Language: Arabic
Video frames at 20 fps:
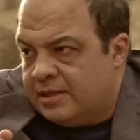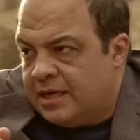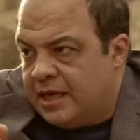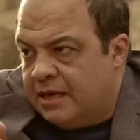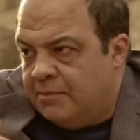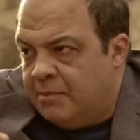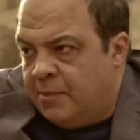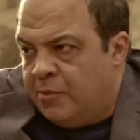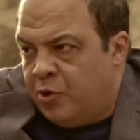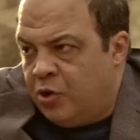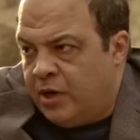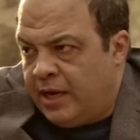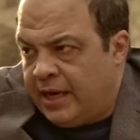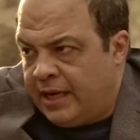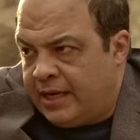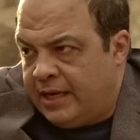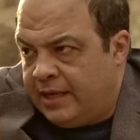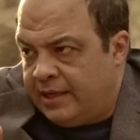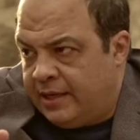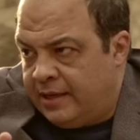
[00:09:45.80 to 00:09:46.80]
زي ما بقولك
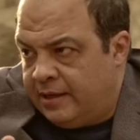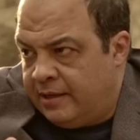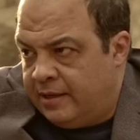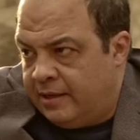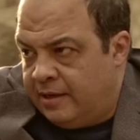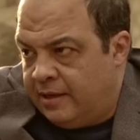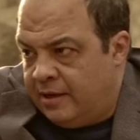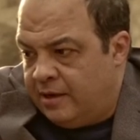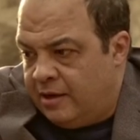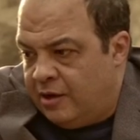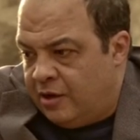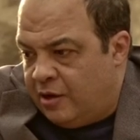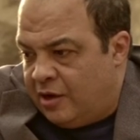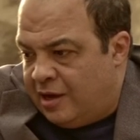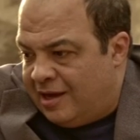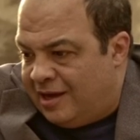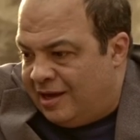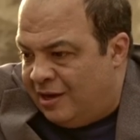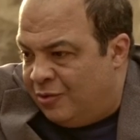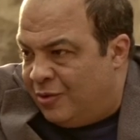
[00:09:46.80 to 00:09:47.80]
كده
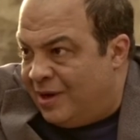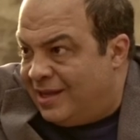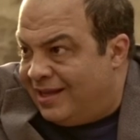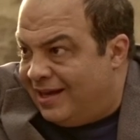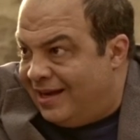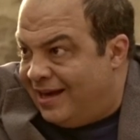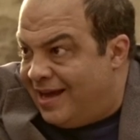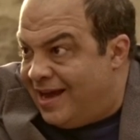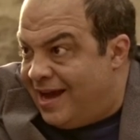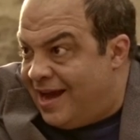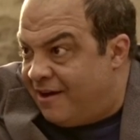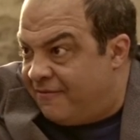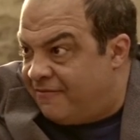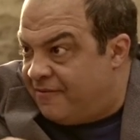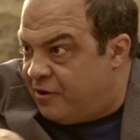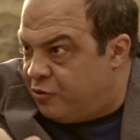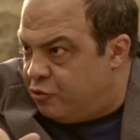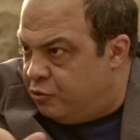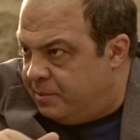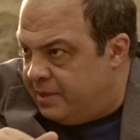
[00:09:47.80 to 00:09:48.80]
الواد اللي هي
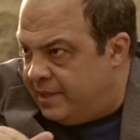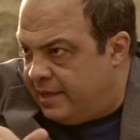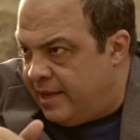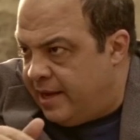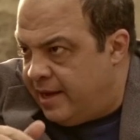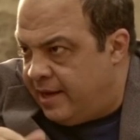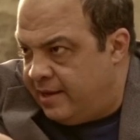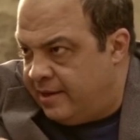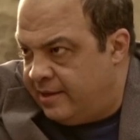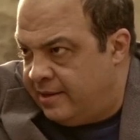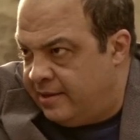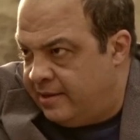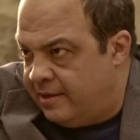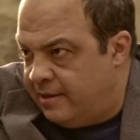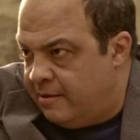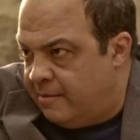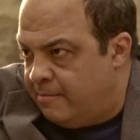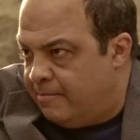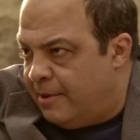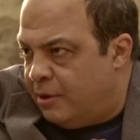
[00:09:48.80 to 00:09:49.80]
قرفاكوا بيه ده
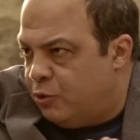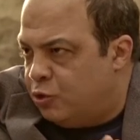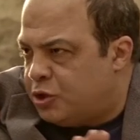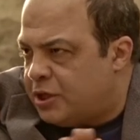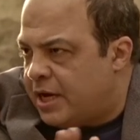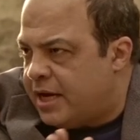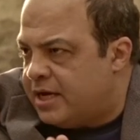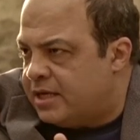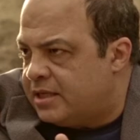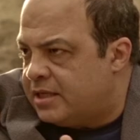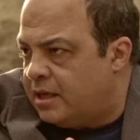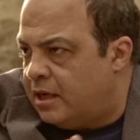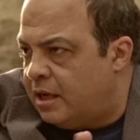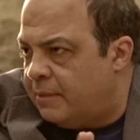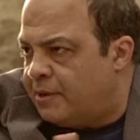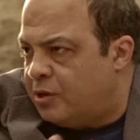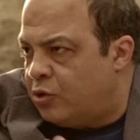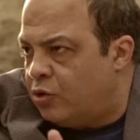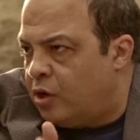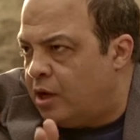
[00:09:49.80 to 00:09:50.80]
ملوش أي صلة
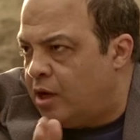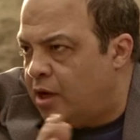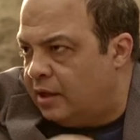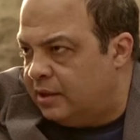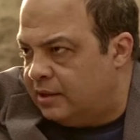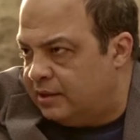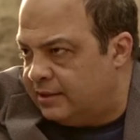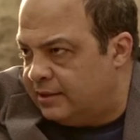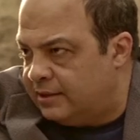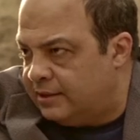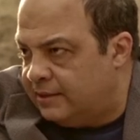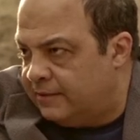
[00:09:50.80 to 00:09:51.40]
بيكوا خالص